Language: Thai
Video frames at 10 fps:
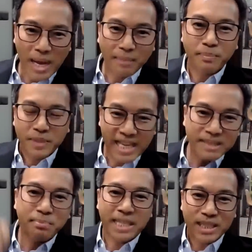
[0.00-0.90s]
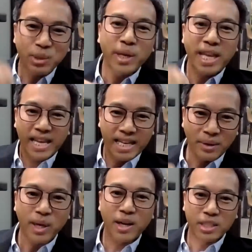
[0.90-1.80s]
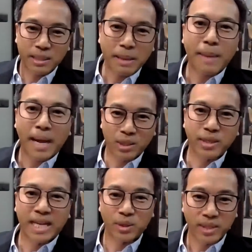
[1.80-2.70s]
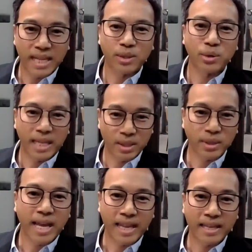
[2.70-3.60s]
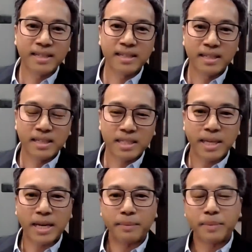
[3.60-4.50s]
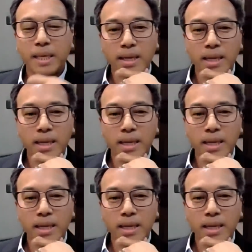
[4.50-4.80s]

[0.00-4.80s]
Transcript: วาง chess piece ตัวเองเนี่ยว่าเขาจะไปปักตรงไหนตรงไหนตรงไหนตรงไหนนะครับ